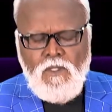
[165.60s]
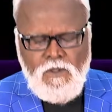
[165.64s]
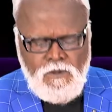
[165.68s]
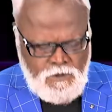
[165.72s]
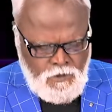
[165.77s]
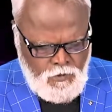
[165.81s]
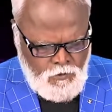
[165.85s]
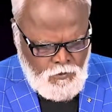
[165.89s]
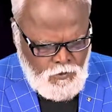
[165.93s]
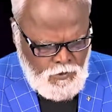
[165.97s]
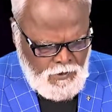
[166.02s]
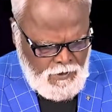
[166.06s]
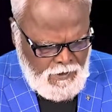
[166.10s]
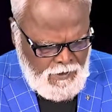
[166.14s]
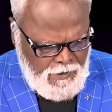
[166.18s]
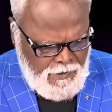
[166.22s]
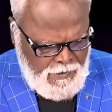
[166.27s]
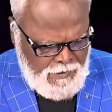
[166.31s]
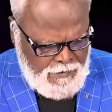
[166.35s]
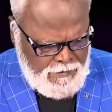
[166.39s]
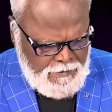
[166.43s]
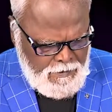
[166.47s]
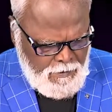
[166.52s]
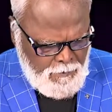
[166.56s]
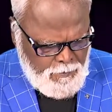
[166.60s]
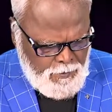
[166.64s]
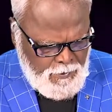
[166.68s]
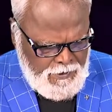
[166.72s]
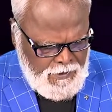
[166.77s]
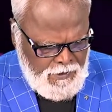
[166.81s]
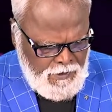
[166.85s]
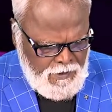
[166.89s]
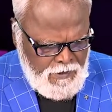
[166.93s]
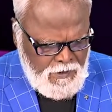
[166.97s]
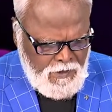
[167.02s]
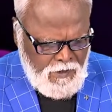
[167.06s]
சகோதரர்களே இந்த
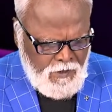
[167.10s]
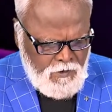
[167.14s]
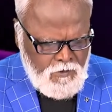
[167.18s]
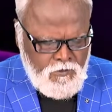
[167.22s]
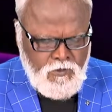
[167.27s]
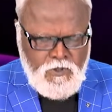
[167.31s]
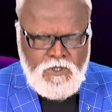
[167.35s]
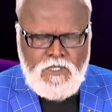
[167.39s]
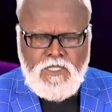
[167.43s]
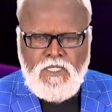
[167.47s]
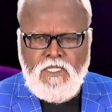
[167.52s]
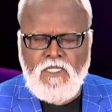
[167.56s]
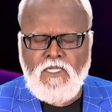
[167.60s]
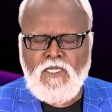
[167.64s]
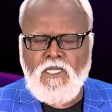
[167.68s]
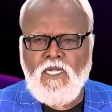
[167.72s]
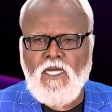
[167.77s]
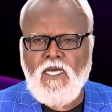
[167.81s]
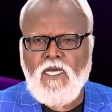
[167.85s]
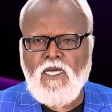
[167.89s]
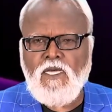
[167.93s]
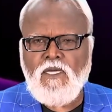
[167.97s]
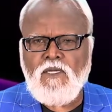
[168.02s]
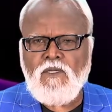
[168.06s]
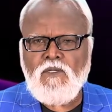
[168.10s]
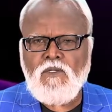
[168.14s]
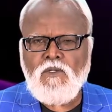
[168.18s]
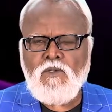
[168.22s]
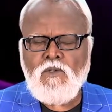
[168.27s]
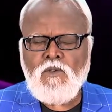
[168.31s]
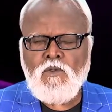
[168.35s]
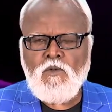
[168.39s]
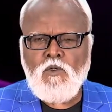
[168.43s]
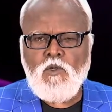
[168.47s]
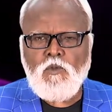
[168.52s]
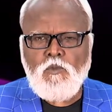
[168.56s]
பன்னிரெண்டாவது வசனத்தில்
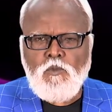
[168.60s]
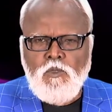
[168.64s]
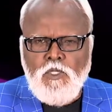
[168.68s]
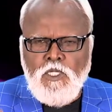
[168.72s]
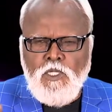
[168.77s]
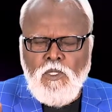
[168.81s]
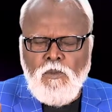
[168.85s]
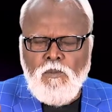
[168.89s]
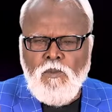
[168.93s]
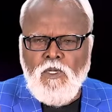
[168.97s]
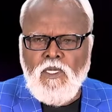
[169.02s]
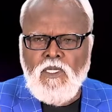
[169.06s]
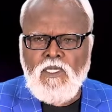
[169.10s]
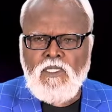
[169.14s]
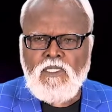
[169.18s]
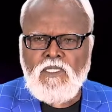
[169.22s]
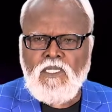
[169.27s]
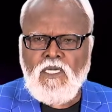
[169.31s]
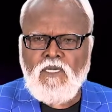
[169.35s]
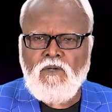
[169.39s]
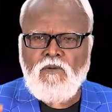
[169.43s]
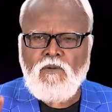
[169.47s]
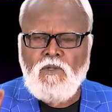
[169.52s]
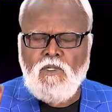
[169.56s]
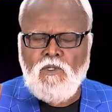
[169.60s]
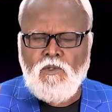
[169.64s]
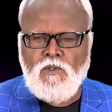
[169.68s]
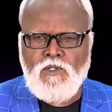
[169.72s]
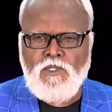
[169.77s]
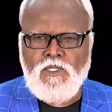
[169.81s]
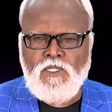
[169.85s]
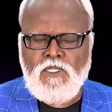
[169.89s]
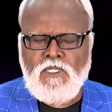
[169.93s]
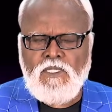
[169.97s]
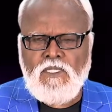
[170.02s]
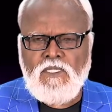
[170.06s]
ஒரு முக்கியமான
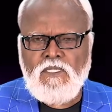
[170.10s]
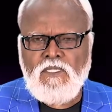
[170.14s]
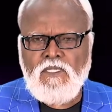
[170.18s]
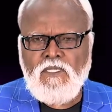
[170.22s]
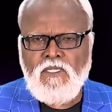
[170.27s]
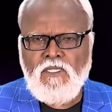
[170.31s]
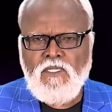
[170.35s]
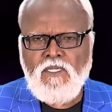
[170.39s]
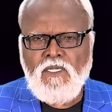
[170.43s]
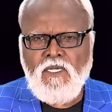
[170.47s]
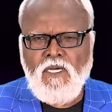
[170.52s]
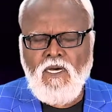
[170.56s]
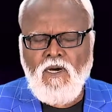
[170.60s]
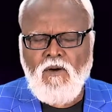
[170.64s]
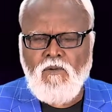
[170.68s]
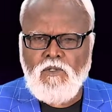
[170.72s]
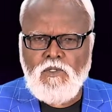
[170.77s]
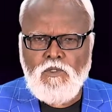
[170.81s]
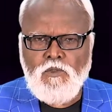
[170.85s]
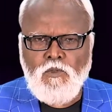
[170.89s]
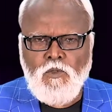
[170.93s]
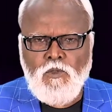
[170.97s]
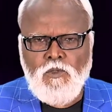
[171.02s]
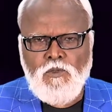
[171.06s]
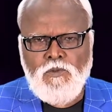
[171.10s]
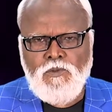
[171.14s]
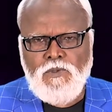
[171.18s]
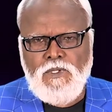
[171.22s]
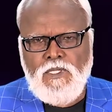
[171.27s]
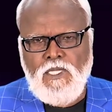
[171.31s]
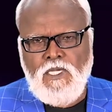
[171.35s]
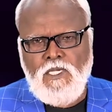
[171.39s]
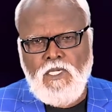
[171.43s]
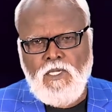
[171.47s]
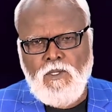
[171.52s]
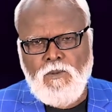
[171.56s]
தகவலோடு அவர்
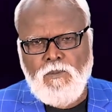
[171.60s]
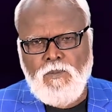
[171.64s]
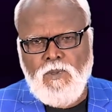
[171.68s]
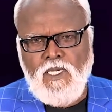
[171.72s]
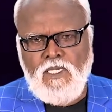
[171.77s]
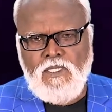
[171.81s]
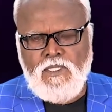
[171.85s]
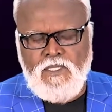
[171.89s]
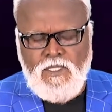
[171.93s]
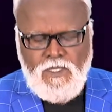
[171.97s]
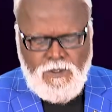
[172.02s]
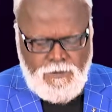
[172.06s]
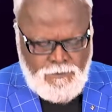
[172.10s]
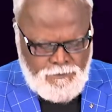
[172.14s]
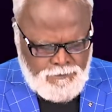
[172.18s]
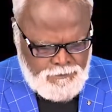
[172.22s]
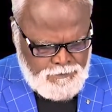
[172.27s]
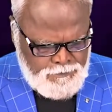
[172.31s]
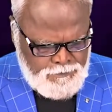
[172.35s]
துவங்குவதை நாம் பார்க்கிறோம்